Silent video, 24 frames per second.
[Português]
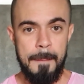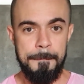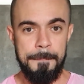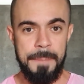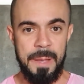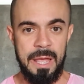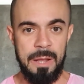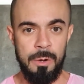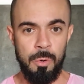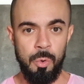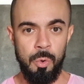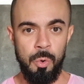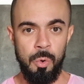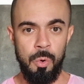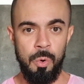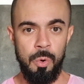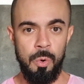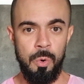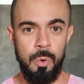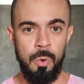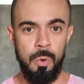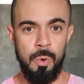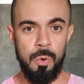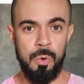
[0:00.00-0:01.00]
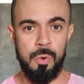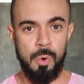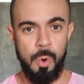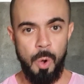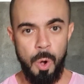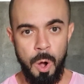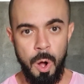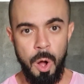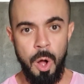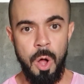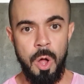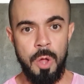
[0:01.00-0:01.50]
pelo
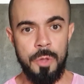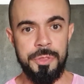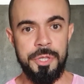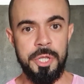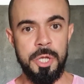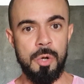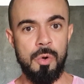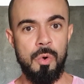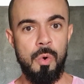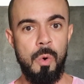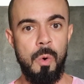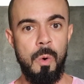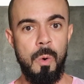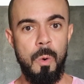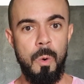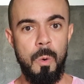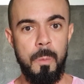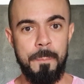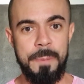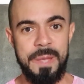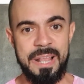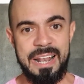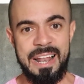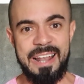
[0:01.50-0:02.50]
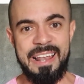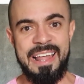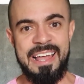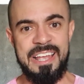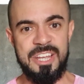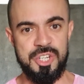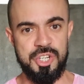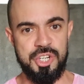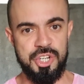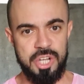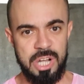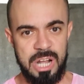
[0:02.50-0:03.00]
código, pela
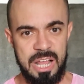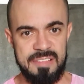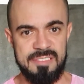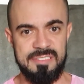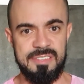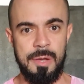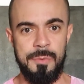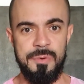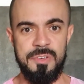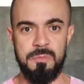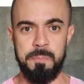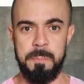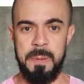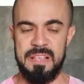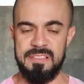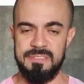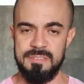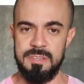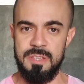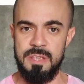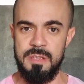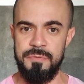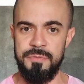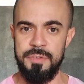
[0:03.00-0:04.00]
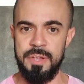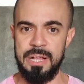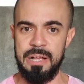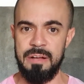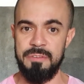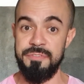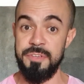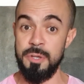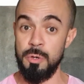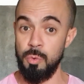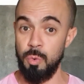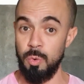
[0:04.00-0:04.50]
legislação específica
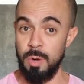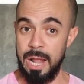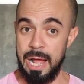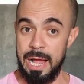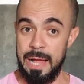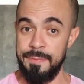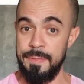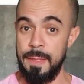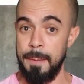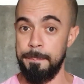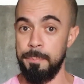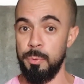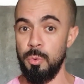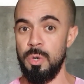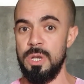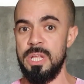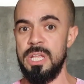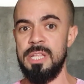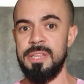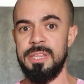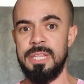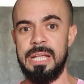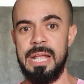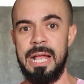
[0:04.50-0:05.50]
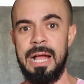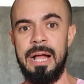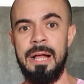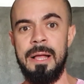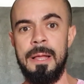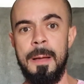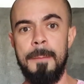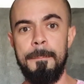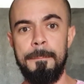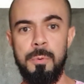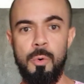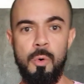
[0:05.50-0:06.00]
vinculada à política
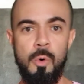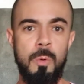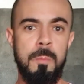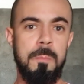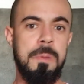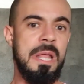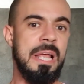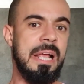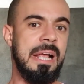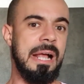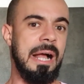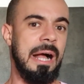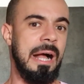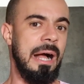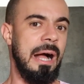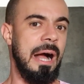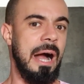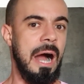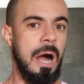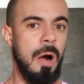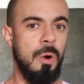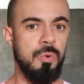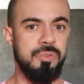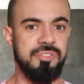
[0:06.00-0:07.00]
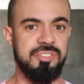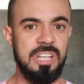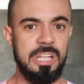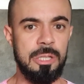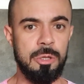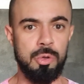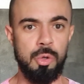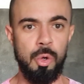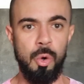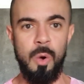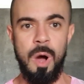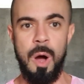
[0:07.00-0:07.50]
pública, ao
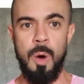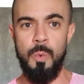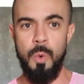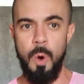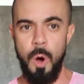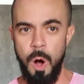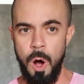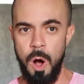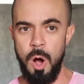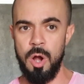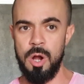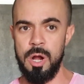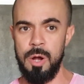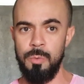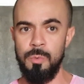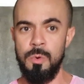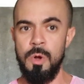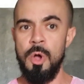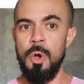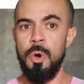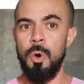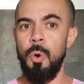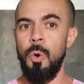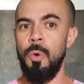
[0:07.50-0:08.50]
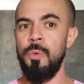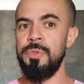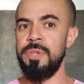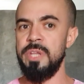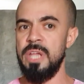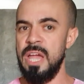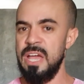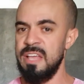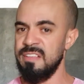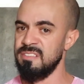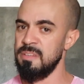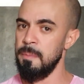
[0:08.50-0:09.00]
setor, ao órgão
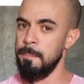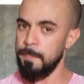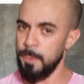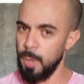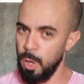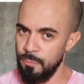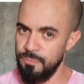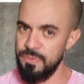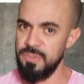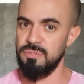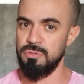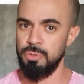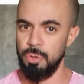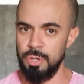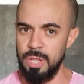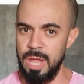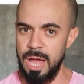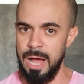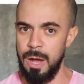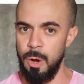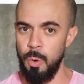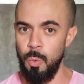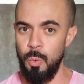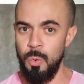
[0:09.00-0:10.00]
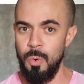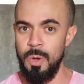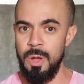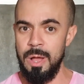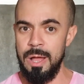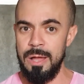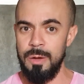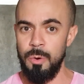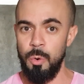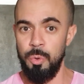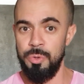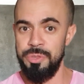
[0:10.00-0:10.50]
onde esse
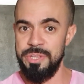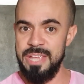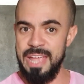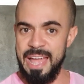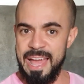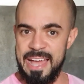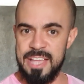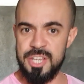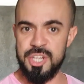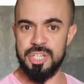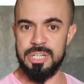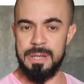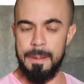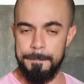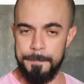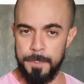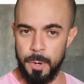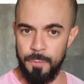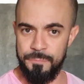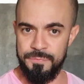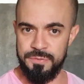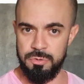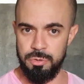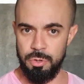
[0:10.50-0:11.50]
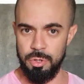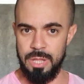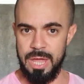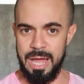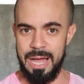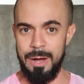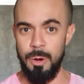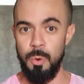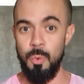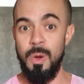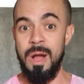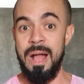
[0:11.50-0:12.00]
profissional, onde esta
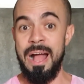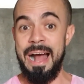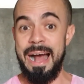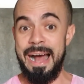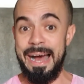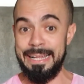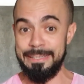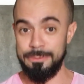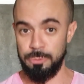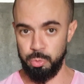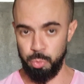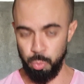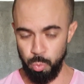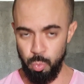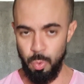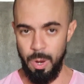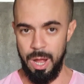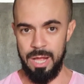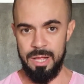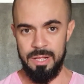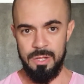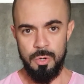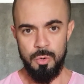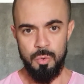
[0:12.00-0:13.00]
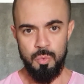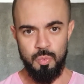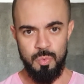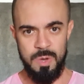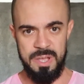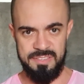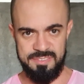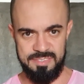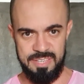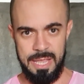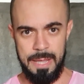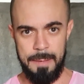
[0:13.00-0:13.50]
profissional atua. Um
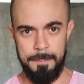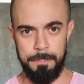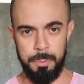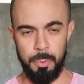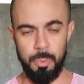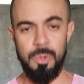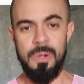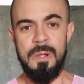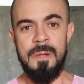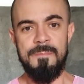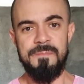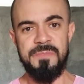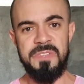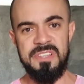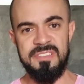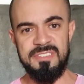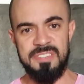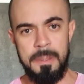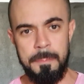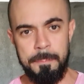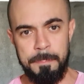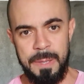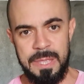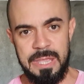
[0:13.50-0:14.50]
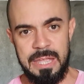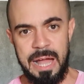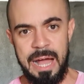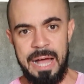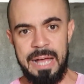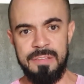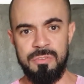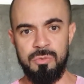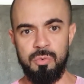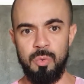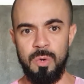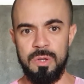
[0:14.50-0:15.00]
exemplo:
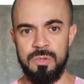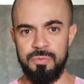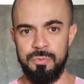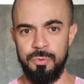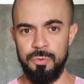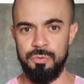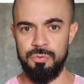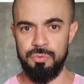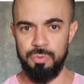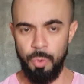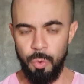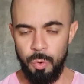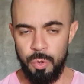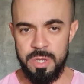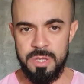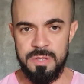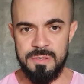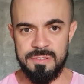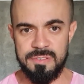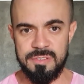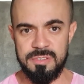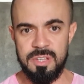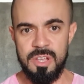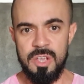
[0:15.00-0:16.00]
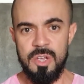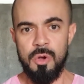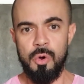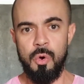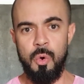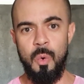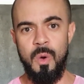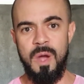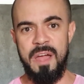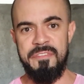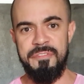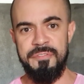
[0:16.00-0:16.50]
desempenhar suas funções
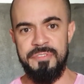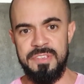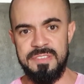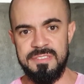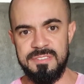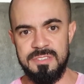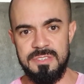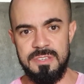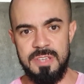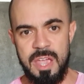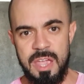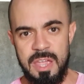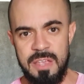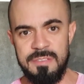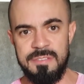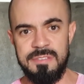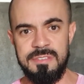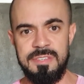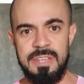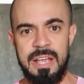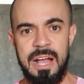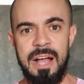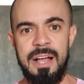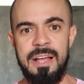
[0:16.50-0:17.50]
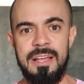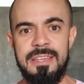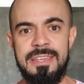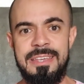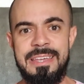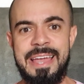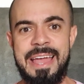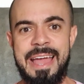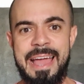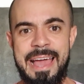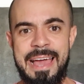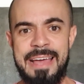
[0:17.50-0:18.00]
com eficiência
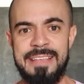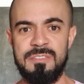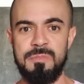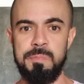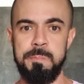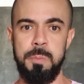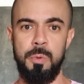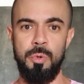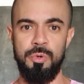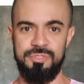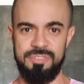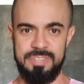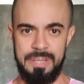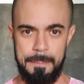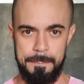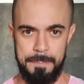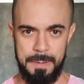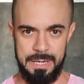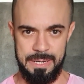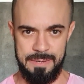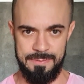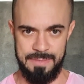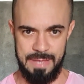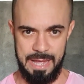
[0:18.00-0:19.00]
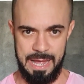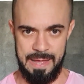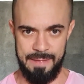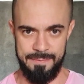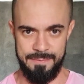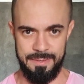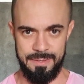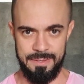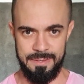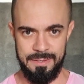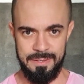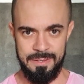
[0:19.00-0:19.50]
e
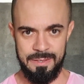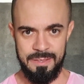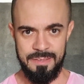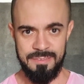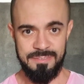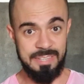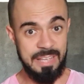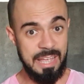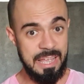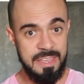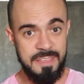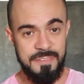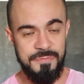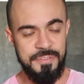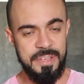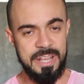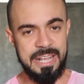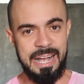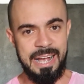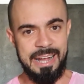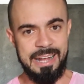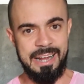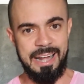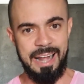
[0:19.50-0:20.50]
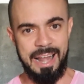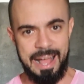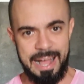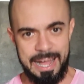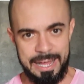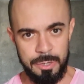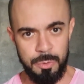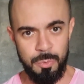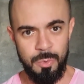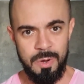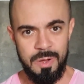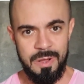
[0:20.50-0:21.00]
responsabilidade. Isso aí fica
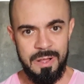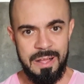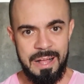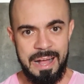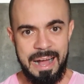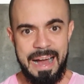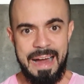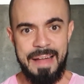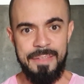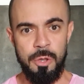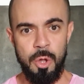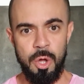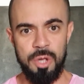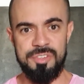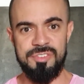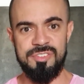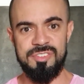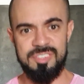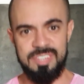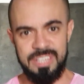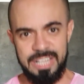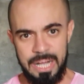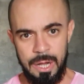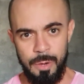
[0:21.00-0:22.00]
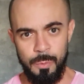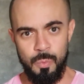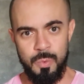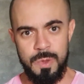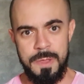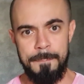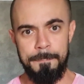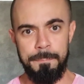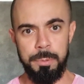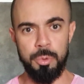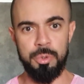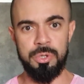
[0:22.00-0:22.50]
claro a noção
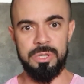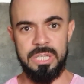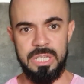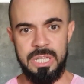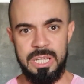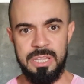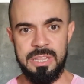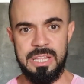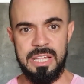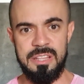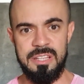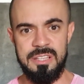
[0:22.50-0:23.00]
embutida